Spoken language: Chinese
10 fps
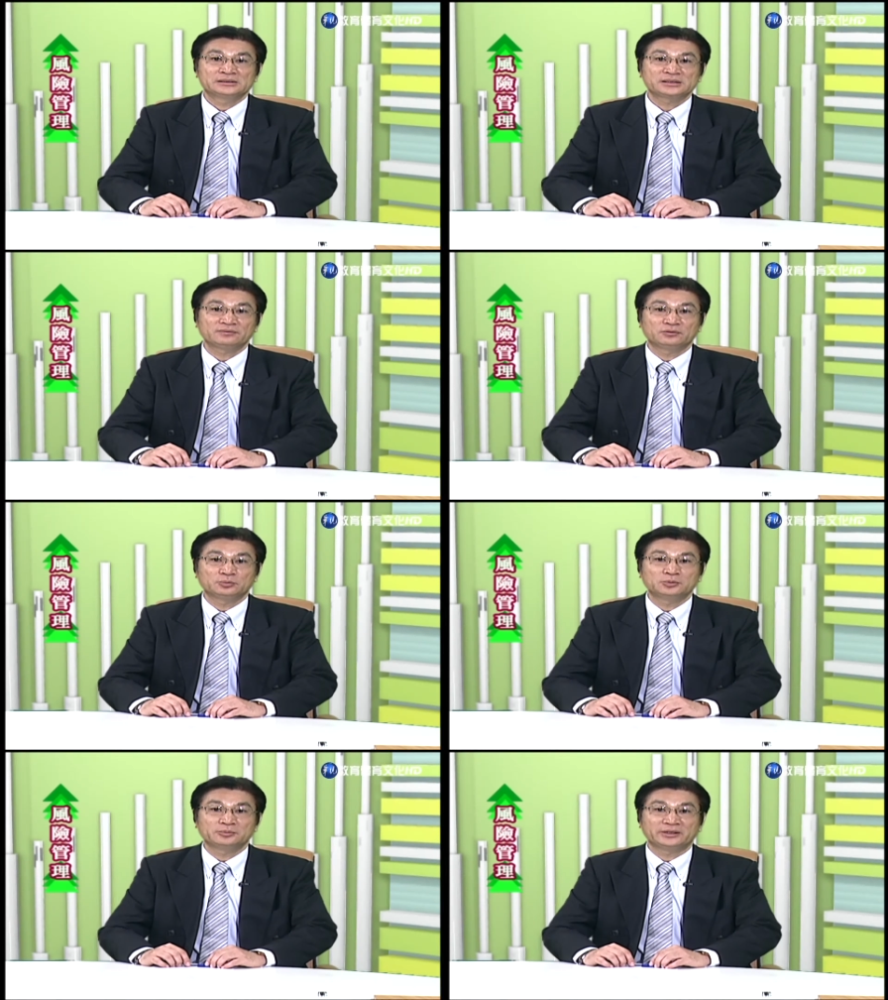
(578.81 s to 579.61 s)
政府
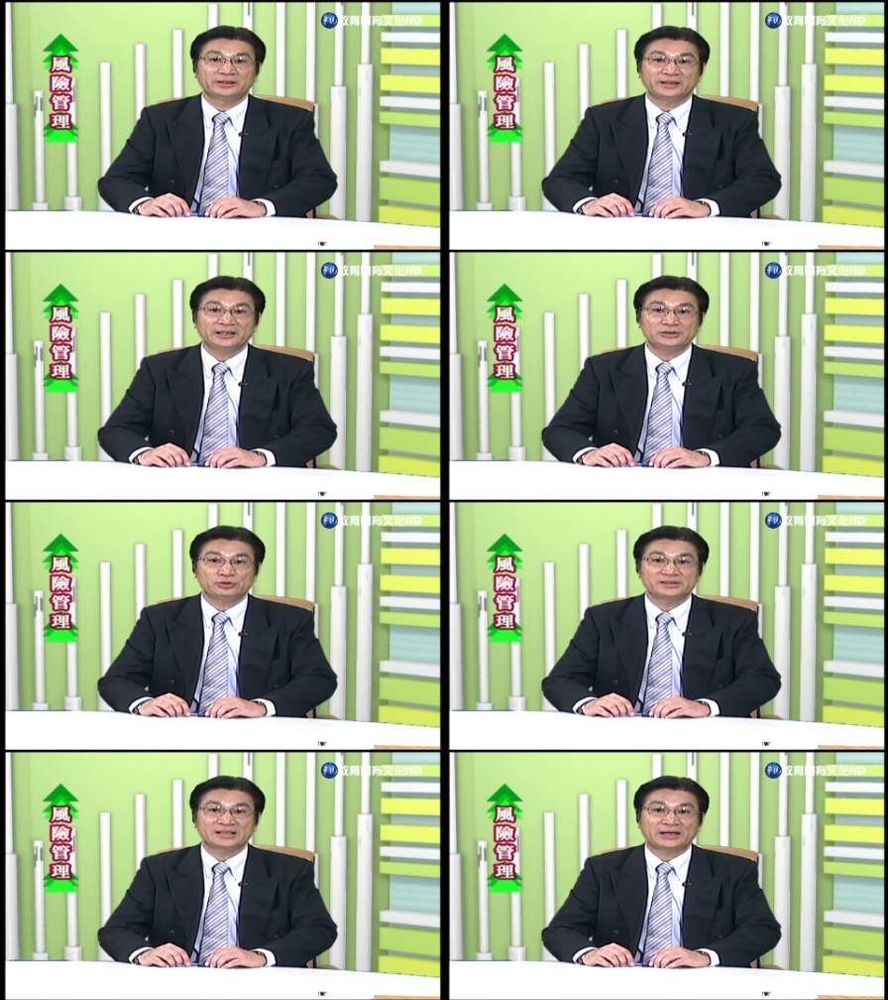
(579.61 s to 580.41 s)
部门立
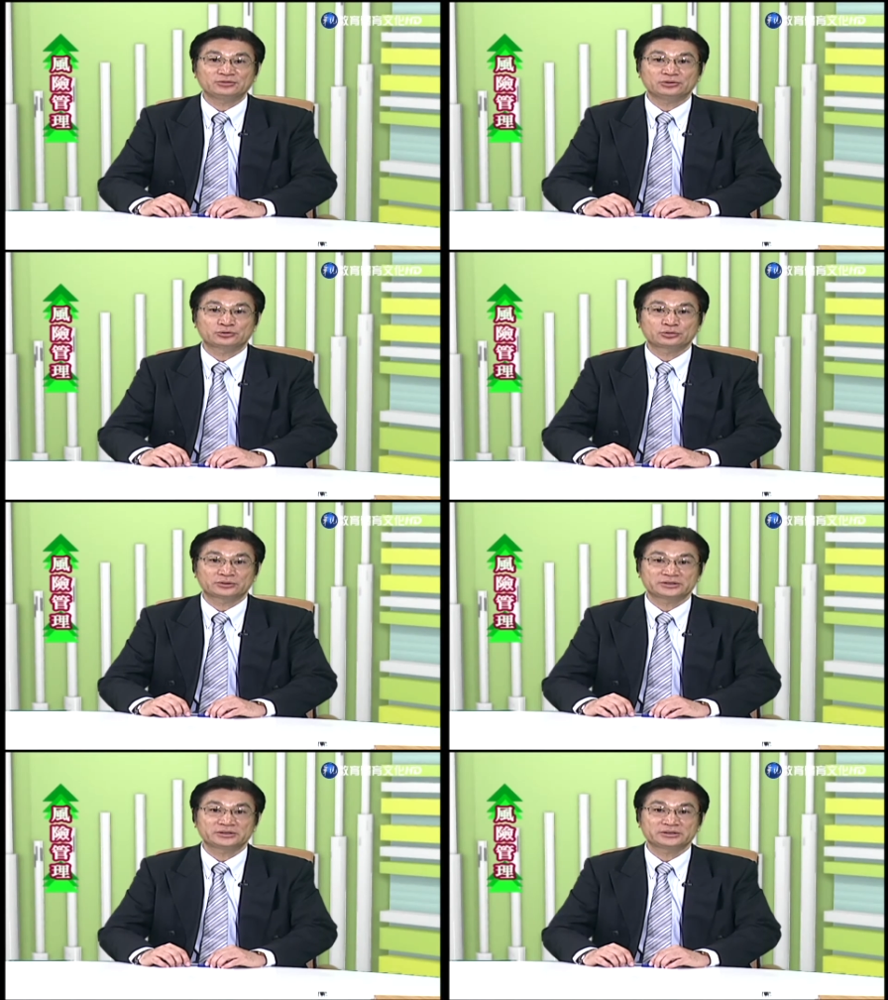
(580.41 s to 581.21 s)
即采取
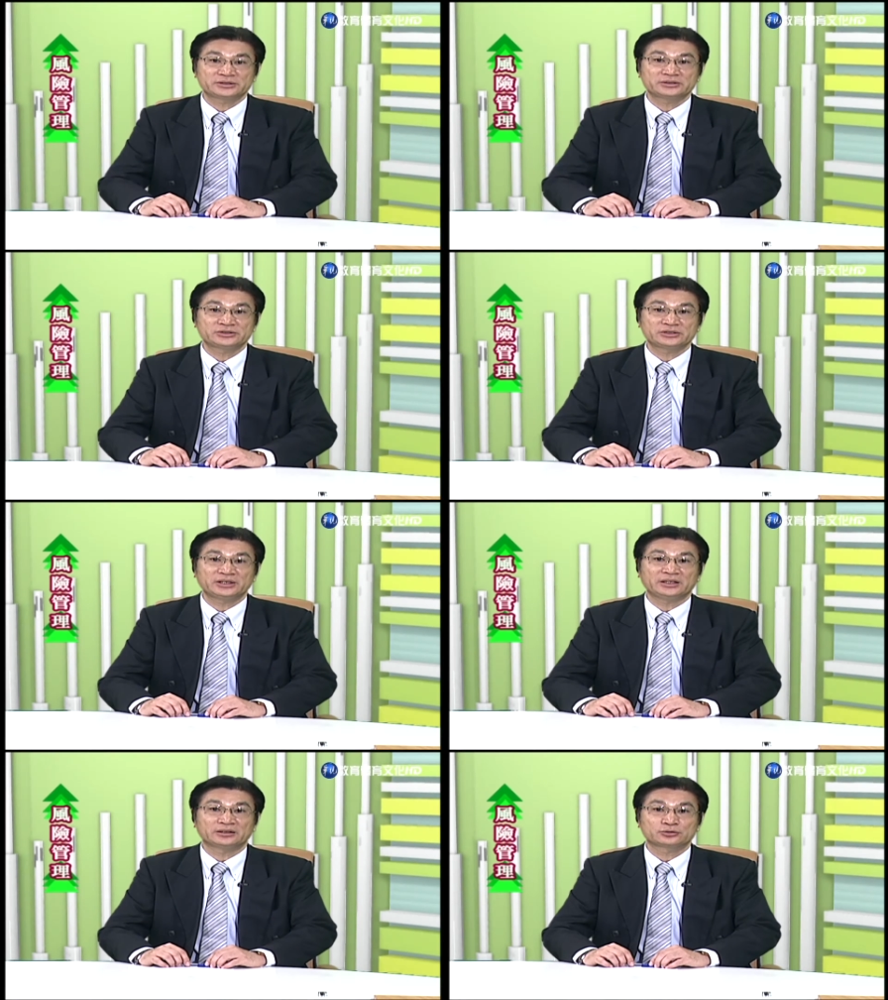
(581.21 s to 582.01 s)
措施，是制
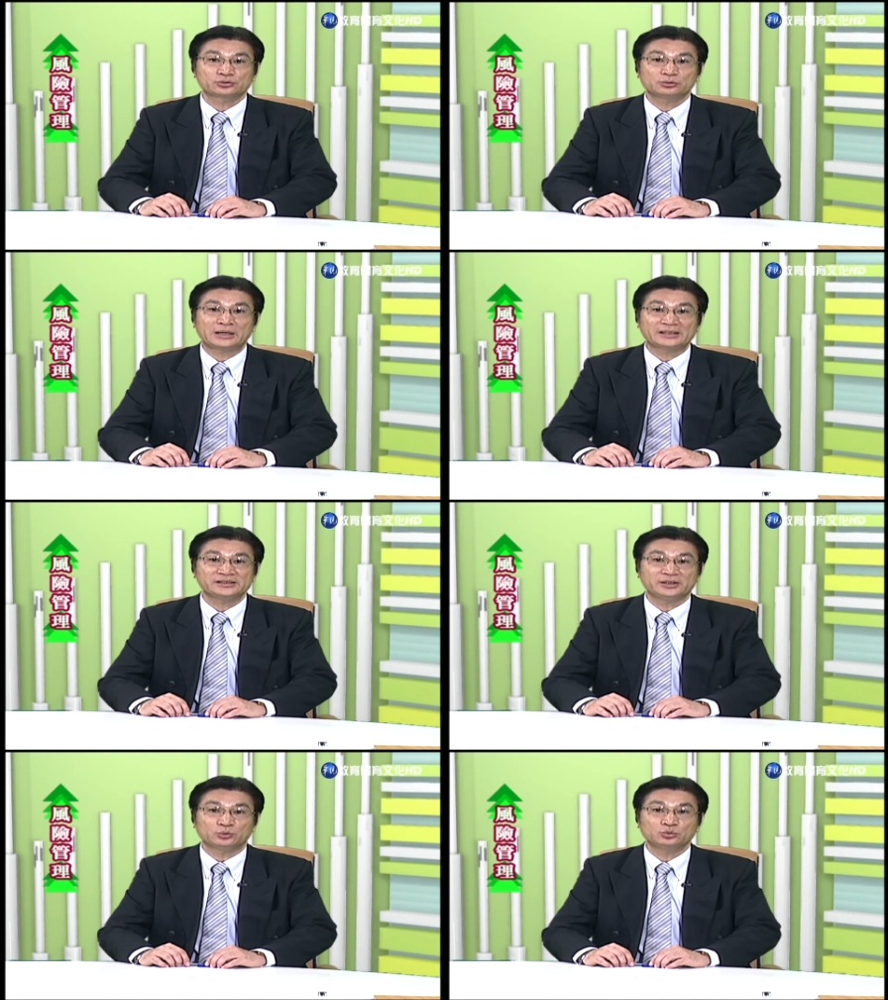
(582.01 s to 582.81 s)
定塑化
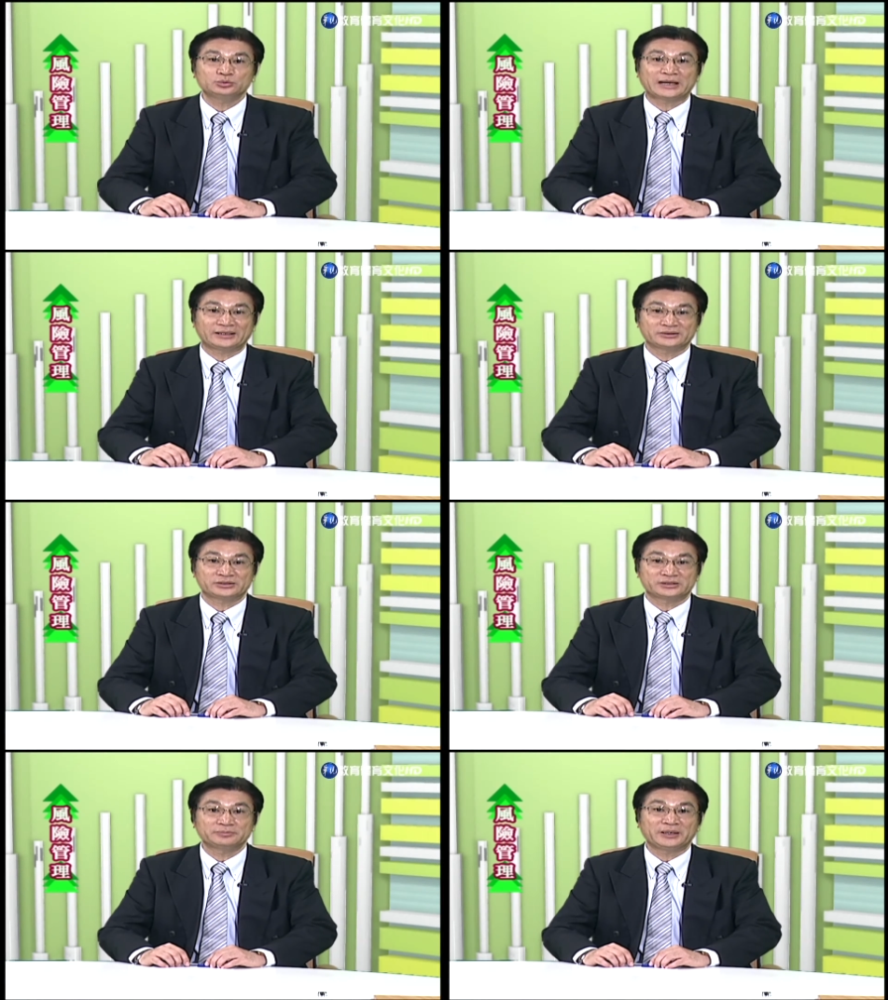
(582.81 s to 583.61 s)
剂污染
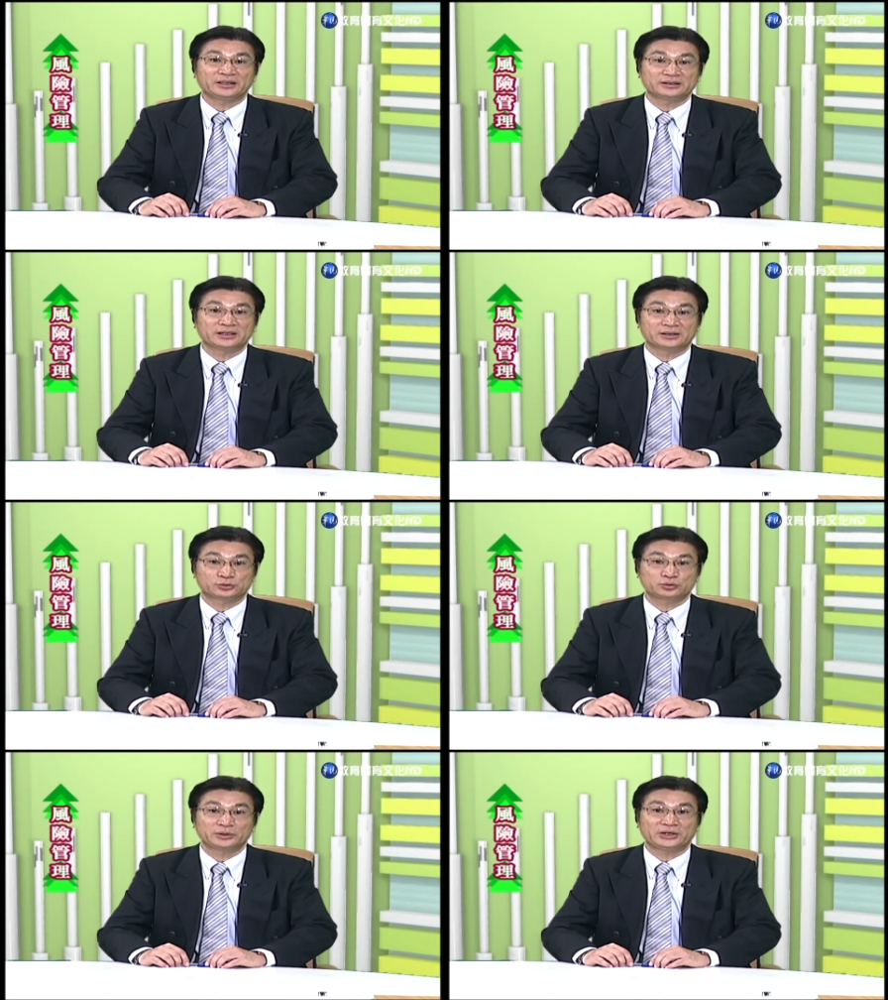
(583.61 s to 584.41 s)
食品的
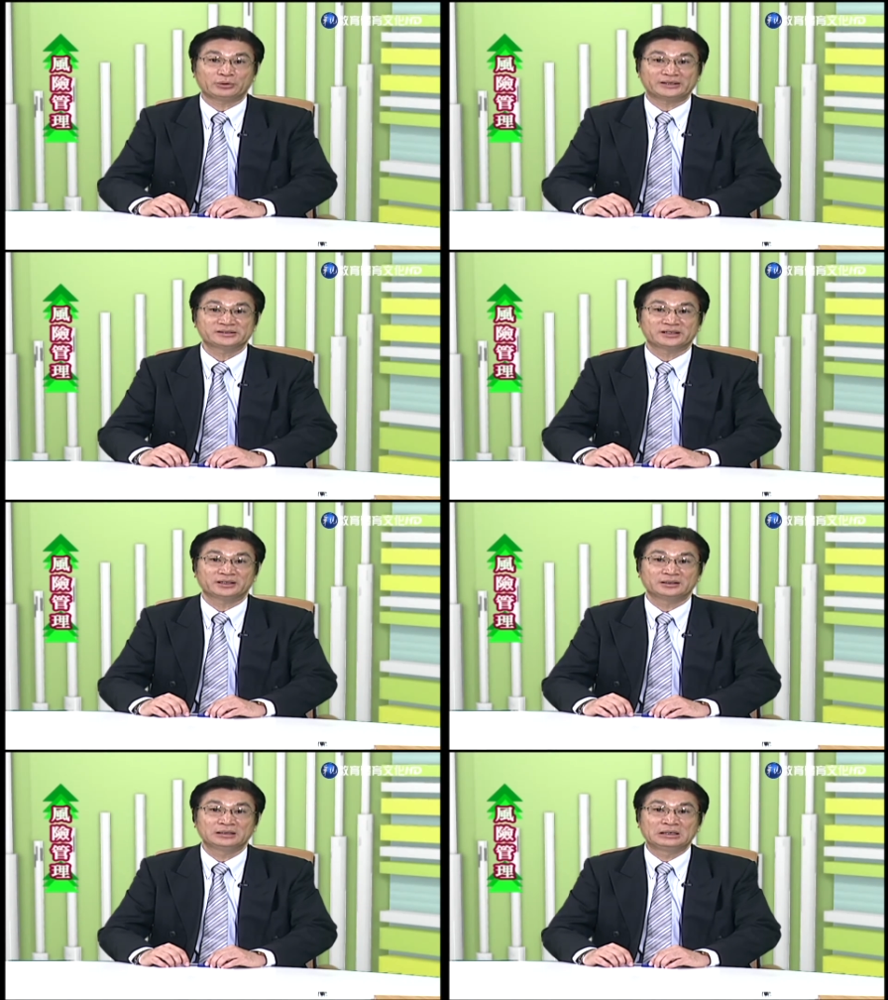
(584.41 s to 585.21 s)
处理原则。